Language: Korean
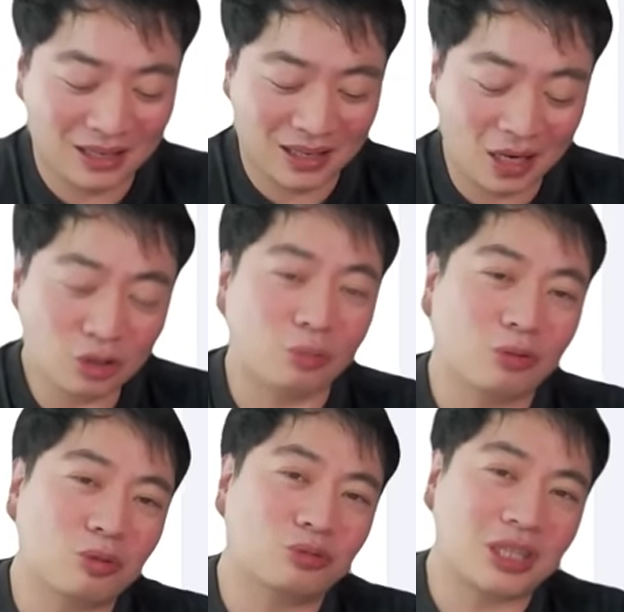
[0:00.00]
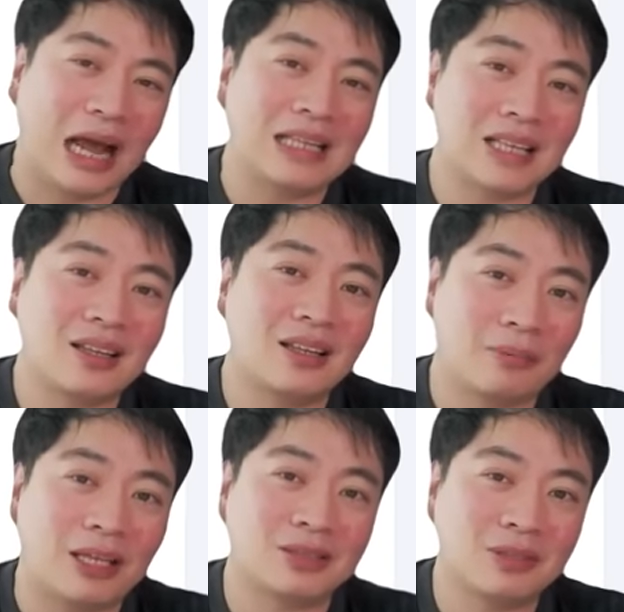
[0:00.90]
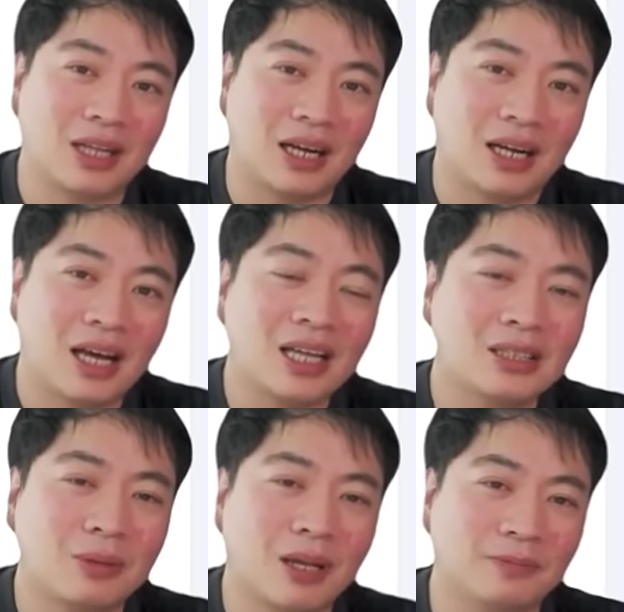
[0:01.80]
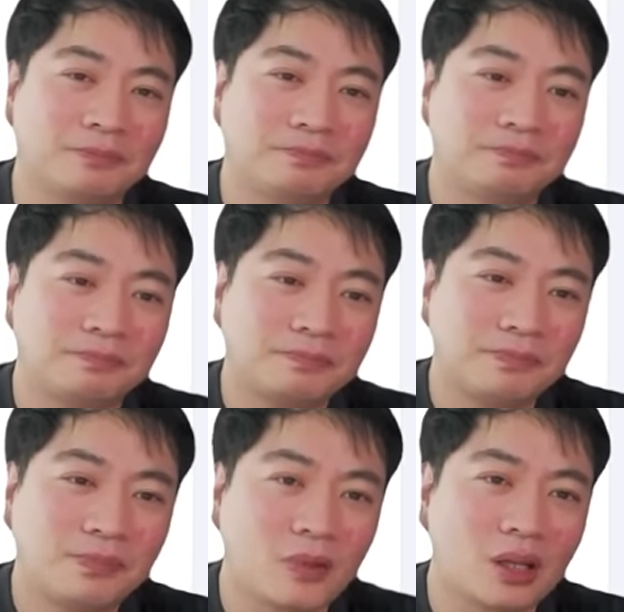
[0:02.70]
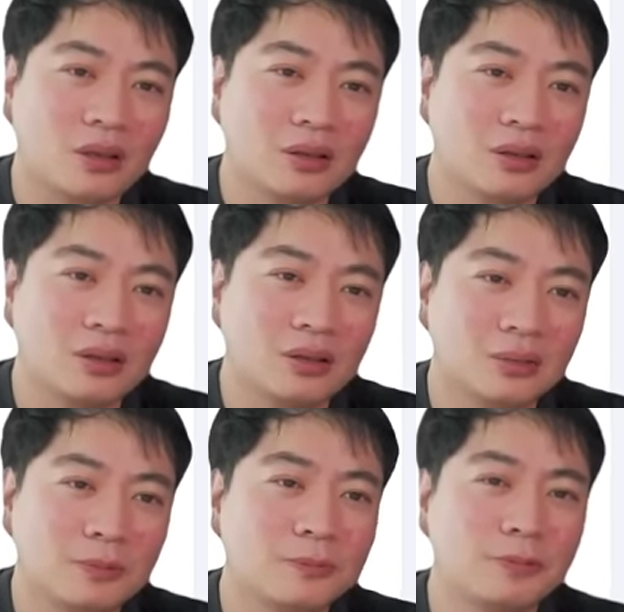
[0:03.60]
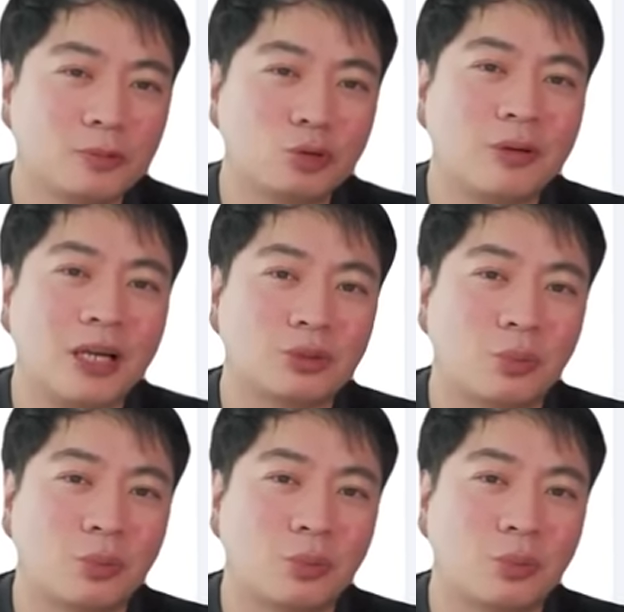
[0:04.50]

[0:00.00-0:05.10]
할 줄 모르면 솔직히 안 사야 되는 게 맞습니다 하지만 그 부품을 구분할 줄